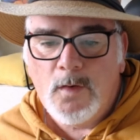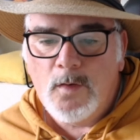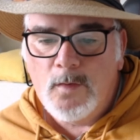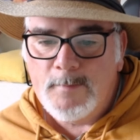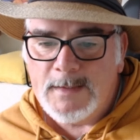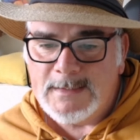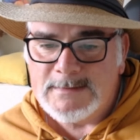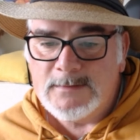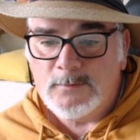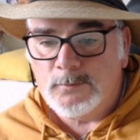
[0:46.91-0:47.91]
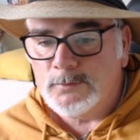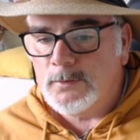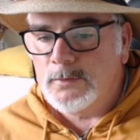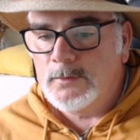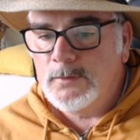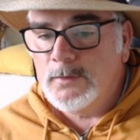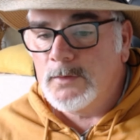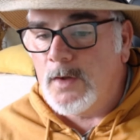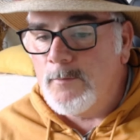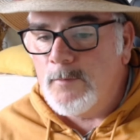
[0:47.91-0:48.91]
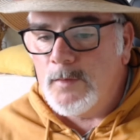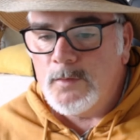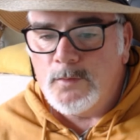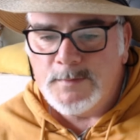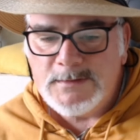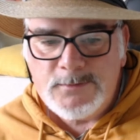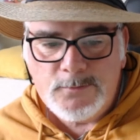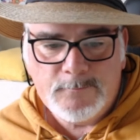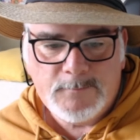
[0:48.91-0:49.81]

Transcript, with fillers: aux maladies contre, comme le milieu.